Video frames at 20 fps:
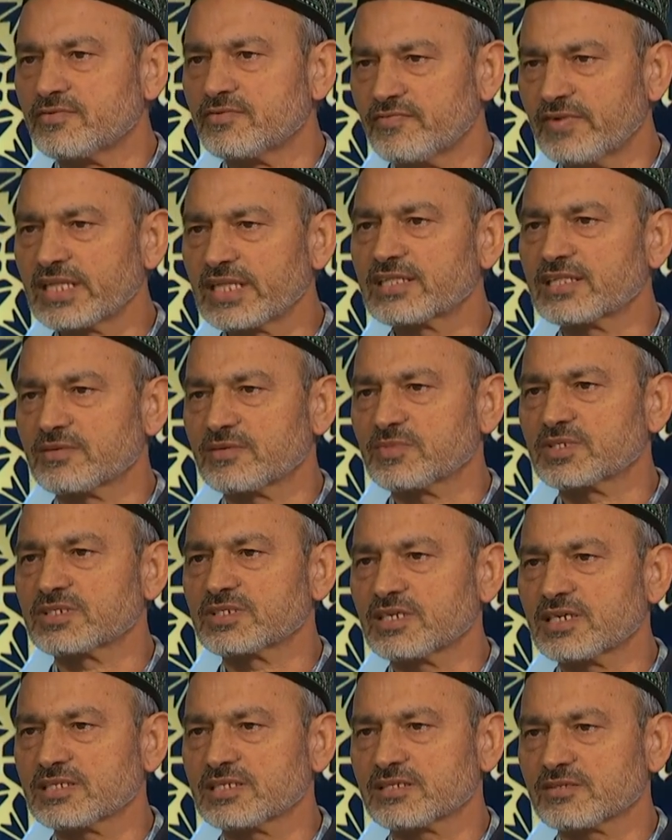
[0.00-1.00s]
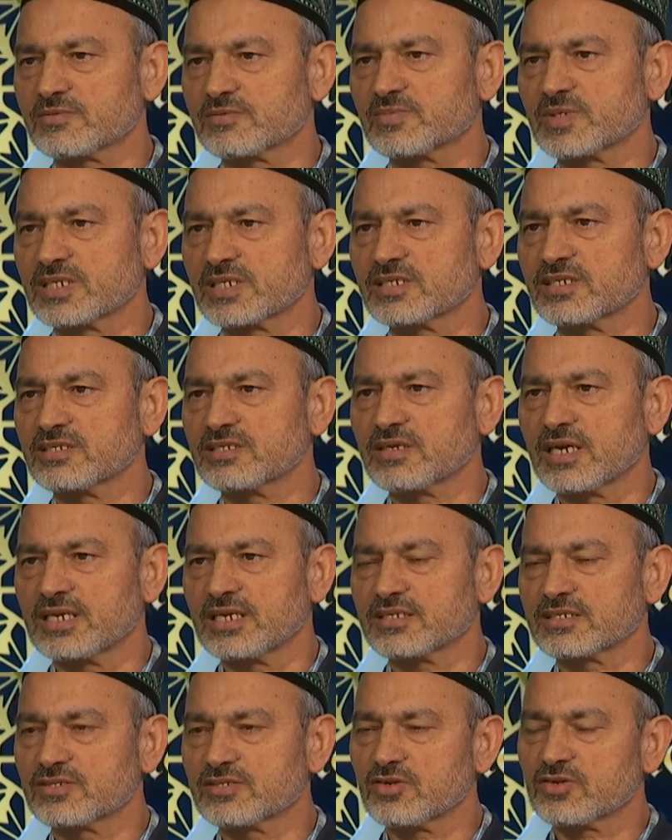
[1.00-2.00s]
Vadiler Mesih Aleyhisselam
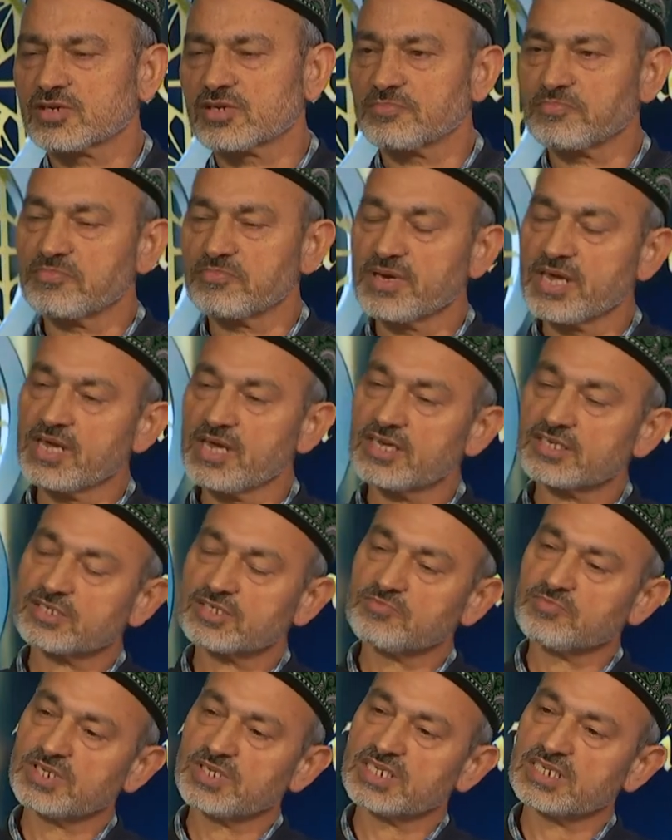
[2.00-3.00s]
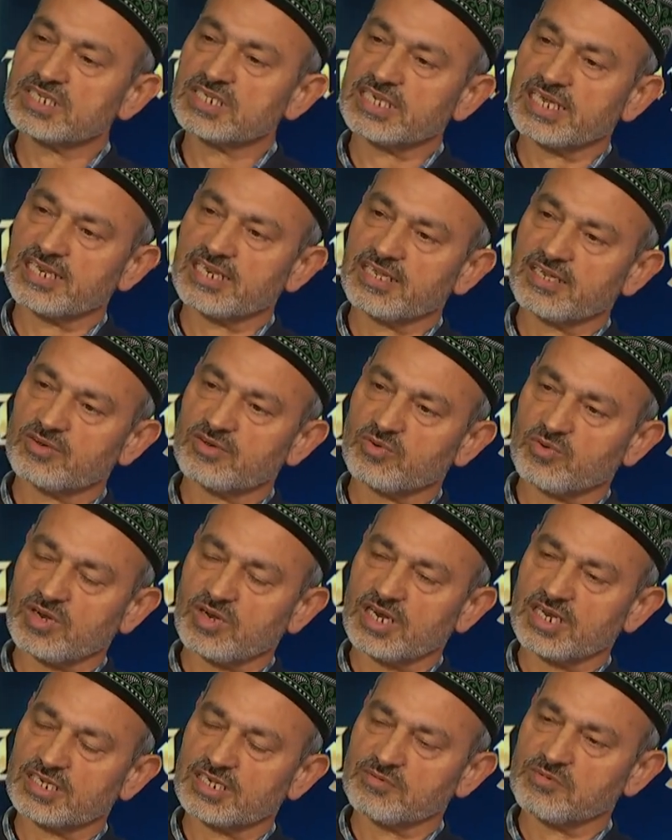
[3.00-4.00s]
anlatıyor ki 5000 kere
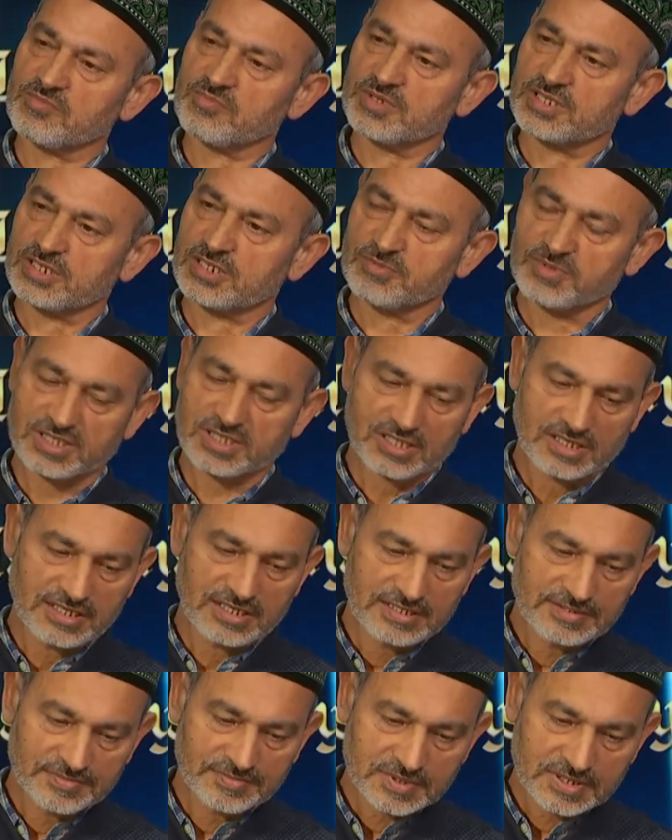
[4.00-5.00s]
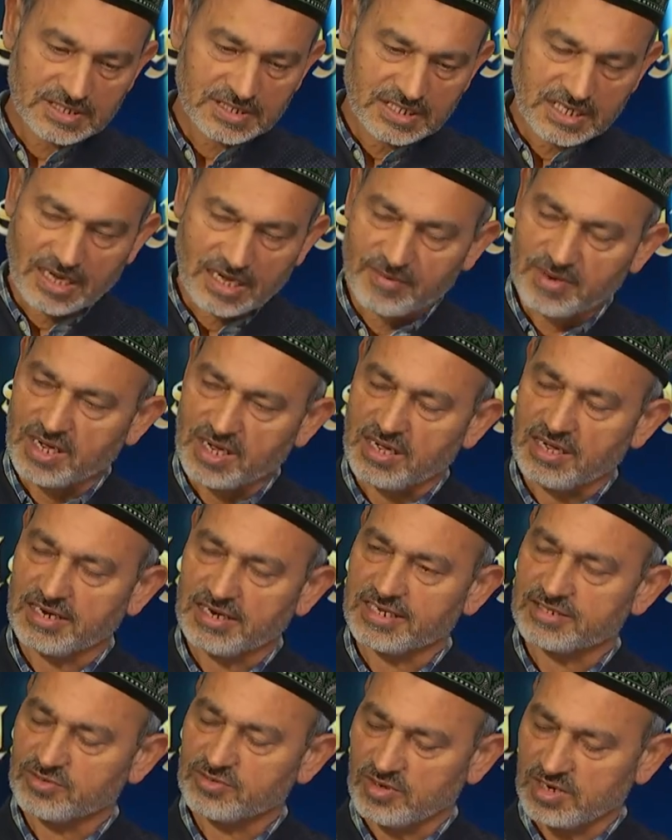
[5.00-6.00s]
Kur'an-ı Kerim'i bitirmiş ama
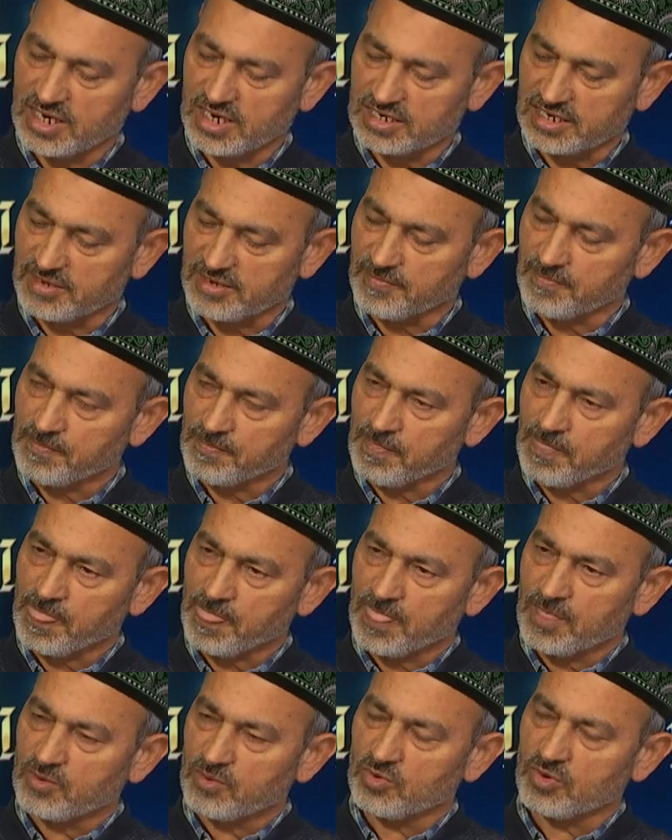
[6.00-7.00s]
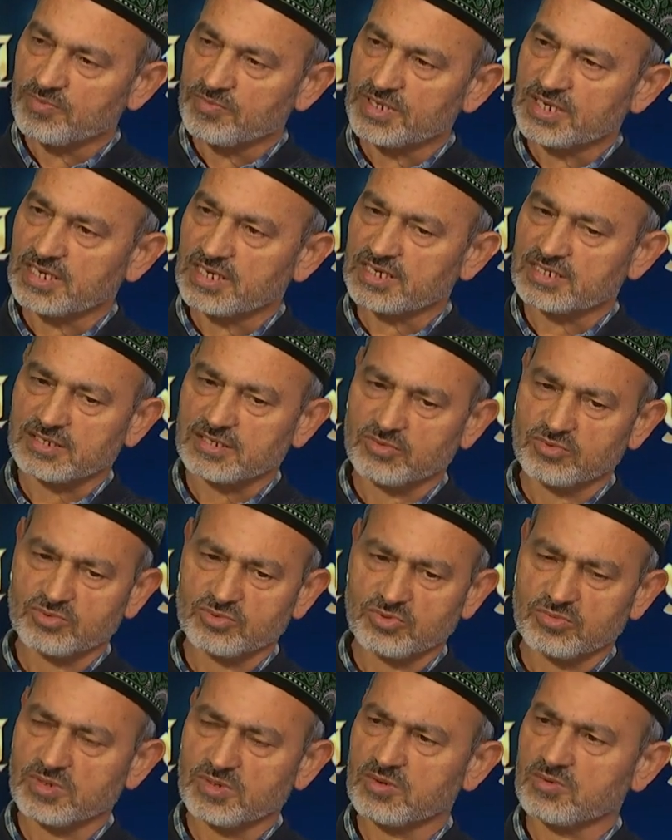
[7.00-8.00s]
anlatıyorlar ki o bir keresinde
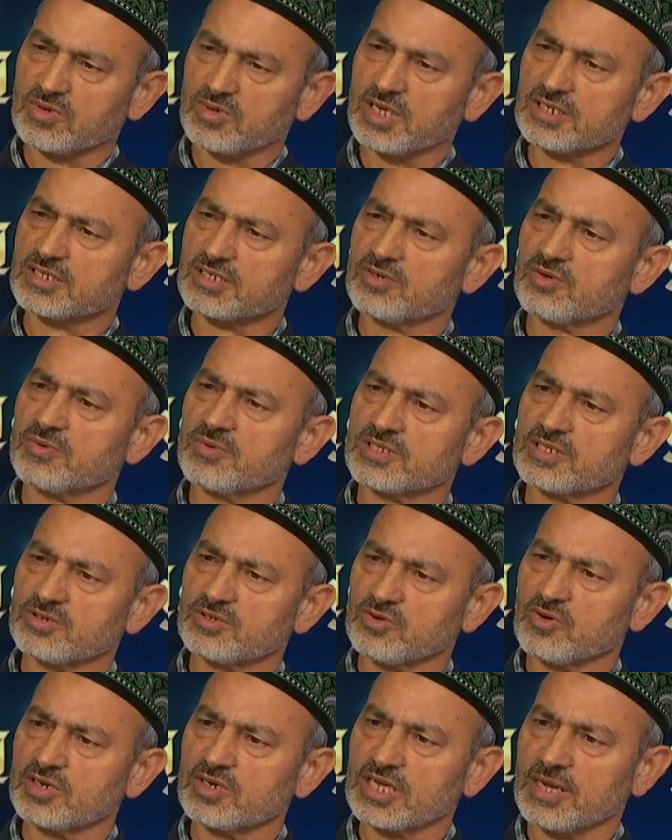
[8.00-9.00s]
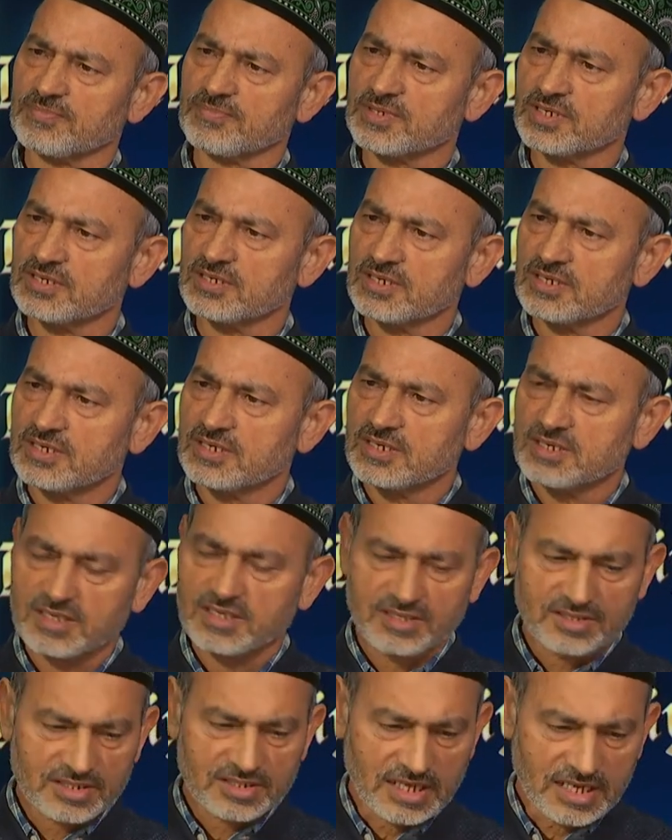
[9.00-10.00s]
Udun bilmem kaç kilometre yol yaptı.
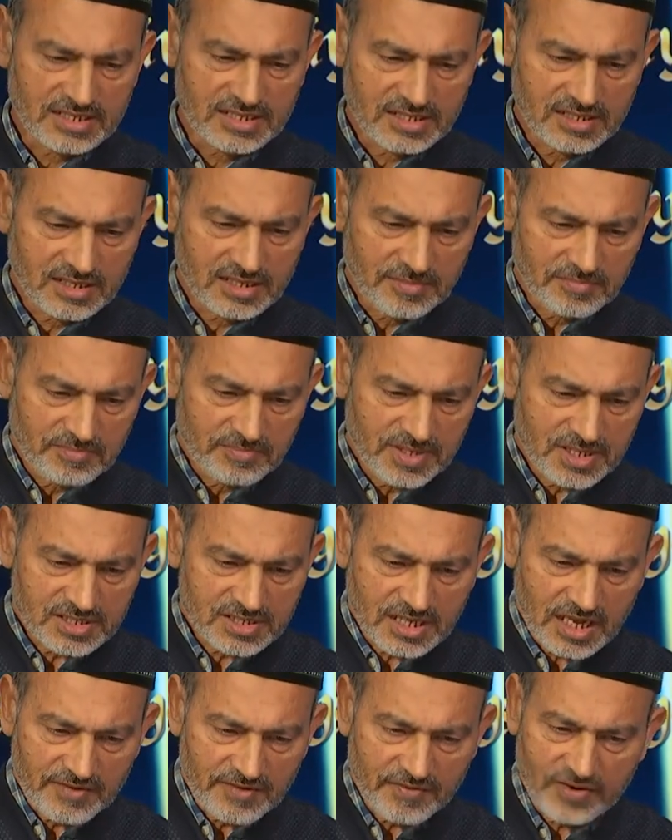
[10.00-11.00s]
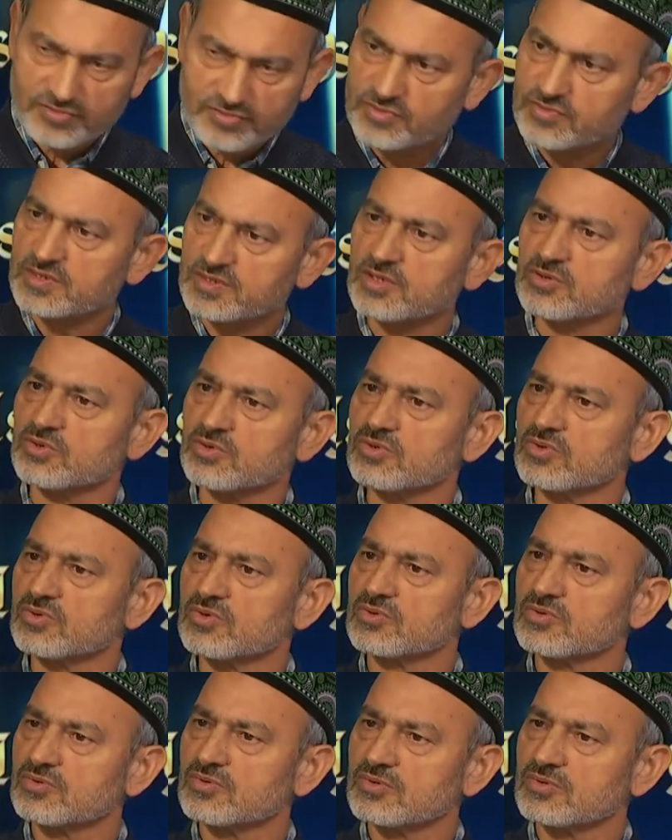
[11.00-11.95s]
Sadece bir sayfa üzerinde durdu.